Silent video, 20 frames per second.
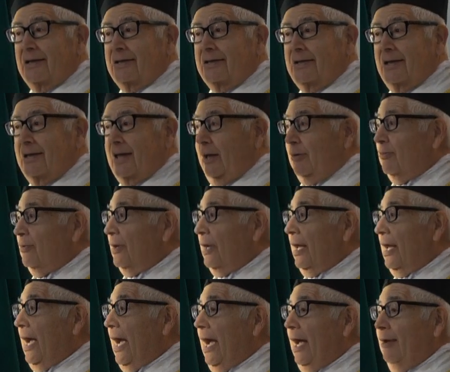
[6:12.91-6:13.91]
Te dan
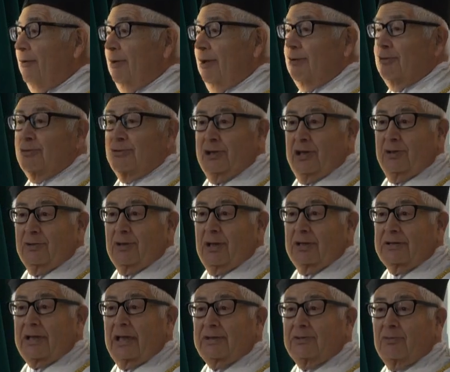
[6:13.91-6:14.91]
regalo a los niños,
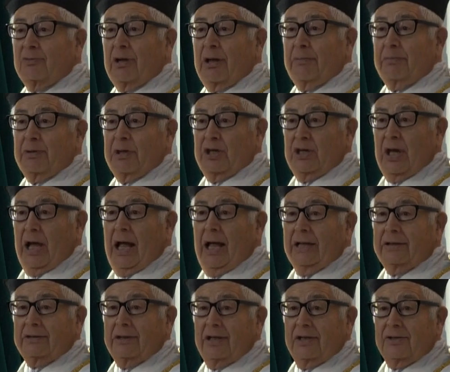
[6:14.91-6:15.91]
les hace una
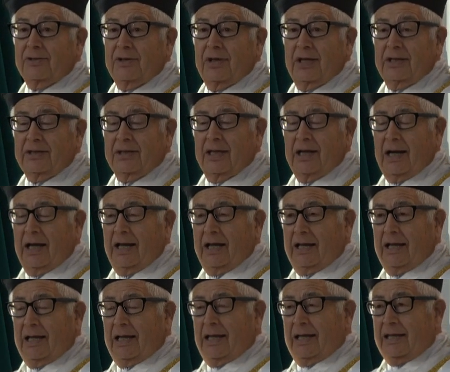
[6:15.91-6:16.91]
piñata, etcétera.
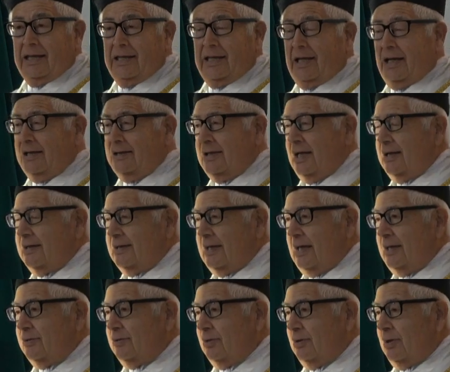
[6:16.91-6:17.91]
¿Quién es el
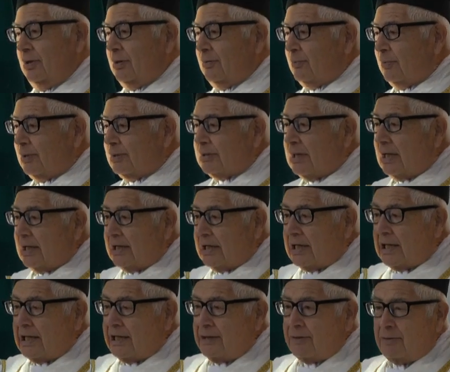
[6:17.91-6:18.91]
centro? Pues el
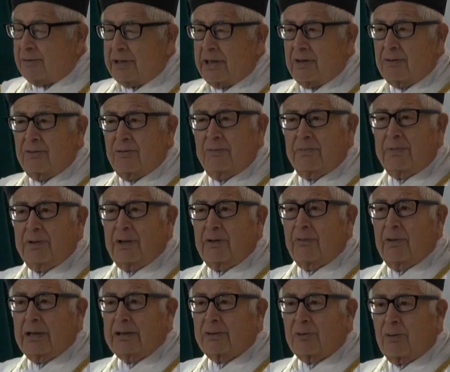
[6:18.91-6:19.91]
niño que cumple
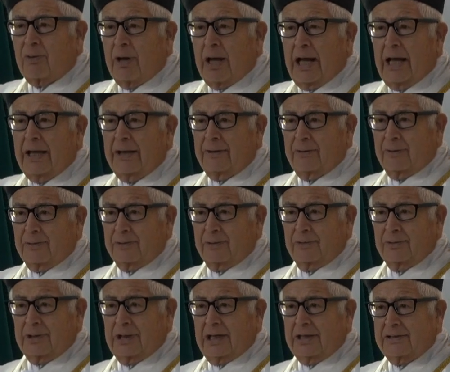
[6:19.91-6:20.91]
cuatro años
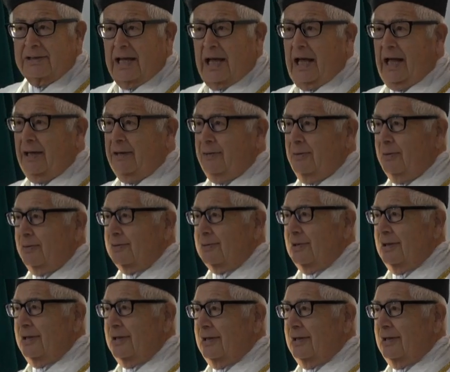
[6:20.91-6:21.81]
o tres años.